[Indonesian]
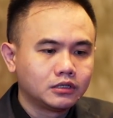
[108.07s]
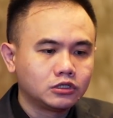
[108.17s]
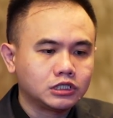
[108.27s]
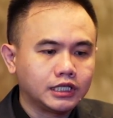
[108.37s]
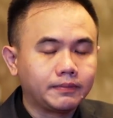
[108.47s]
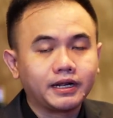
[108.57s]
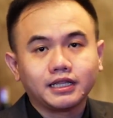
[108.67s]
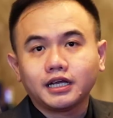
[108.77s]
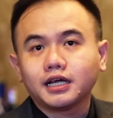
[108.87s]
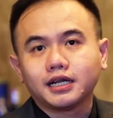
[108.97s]
Terus kita
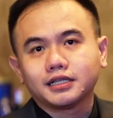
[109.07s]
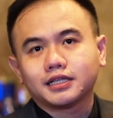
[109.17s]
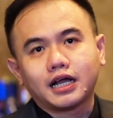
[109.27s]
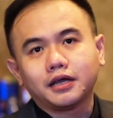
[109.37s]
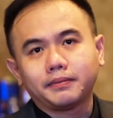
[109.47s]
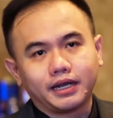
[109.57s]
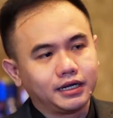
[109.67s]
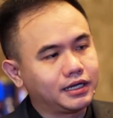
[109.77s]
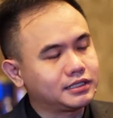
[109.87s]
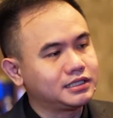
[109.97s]
perhatikan negara tetangga yang paling
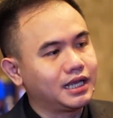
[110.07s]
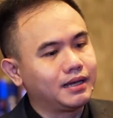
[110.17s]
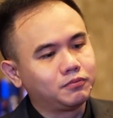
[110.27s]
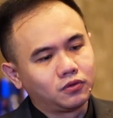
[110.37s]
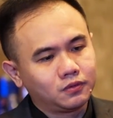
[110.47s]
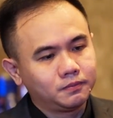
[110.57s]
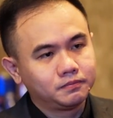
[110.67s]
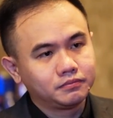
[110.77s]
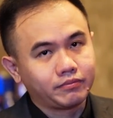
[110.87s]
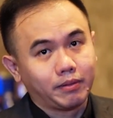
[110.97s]
dekat Singapura
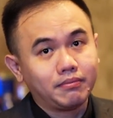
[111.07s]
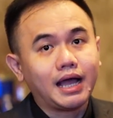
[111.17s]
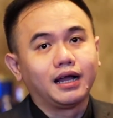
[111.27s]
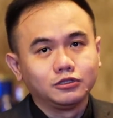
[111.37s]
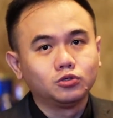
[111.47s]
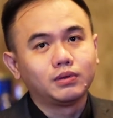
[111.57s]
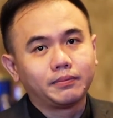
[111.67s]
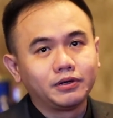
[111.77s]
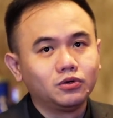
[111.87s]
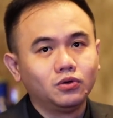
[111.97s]
memang jumlah
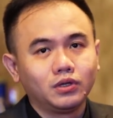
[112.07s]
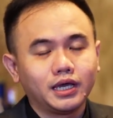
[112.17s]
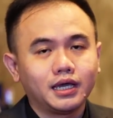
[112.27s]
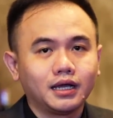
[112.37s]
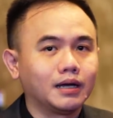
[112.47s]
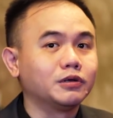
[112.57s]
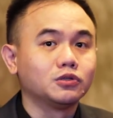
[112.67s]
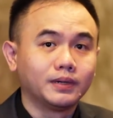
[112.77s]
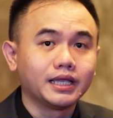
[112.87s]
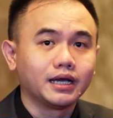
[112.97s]
penduduknya nggak
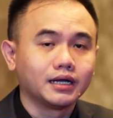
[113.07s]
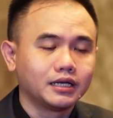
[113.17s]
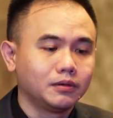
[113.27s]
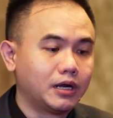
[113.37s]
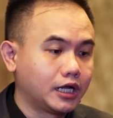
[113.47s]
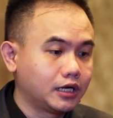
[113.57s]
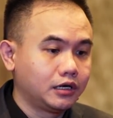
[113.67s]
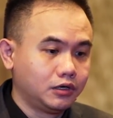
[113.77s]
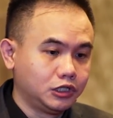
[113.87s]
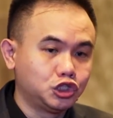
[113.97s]
begitu banyak ya dibandingkan
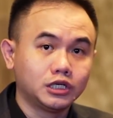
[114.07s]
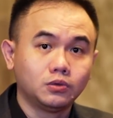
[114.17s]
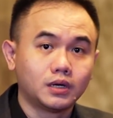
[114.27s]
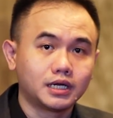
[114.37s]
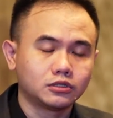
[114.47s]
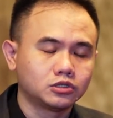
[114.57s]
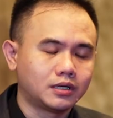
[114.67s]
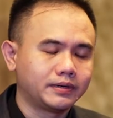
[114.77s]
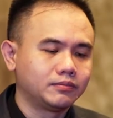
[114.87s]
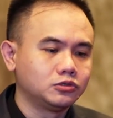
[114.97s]
Indonesia yang
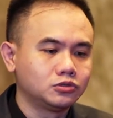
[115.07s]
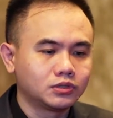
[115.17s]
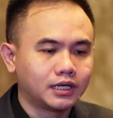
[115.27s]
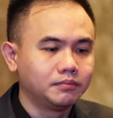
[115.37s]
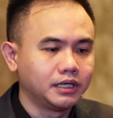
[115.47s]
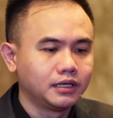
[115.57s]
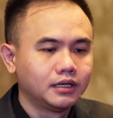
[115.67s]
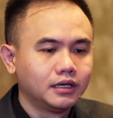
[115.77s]
280 juta lebih.